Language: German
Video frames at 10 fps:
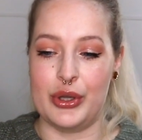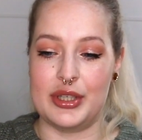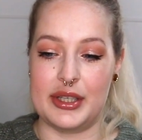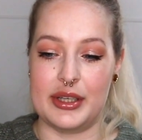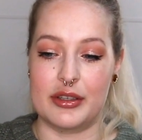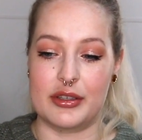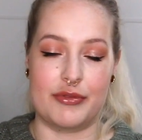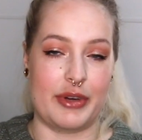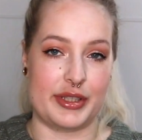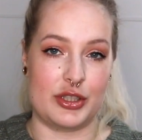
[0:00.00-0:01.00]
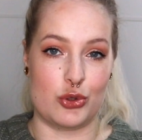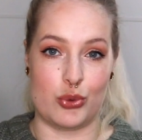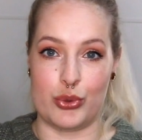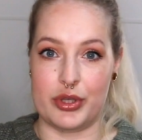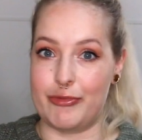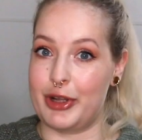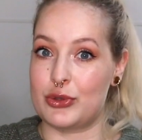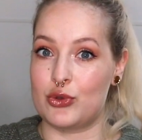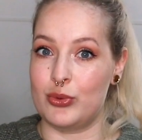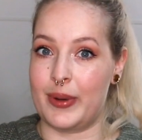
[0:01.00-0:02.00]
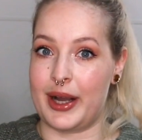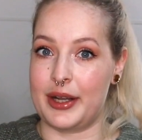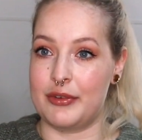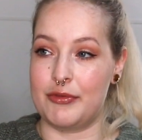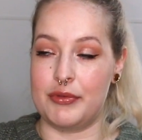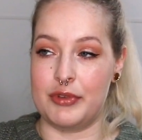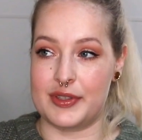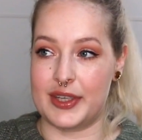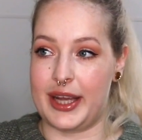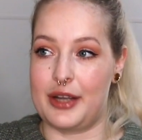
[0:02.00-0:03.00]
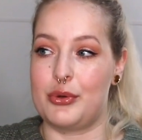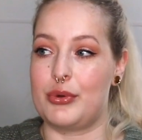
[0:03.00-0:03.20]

die quasi drohen, die Welt zu überrennen, wie wir sie kennen.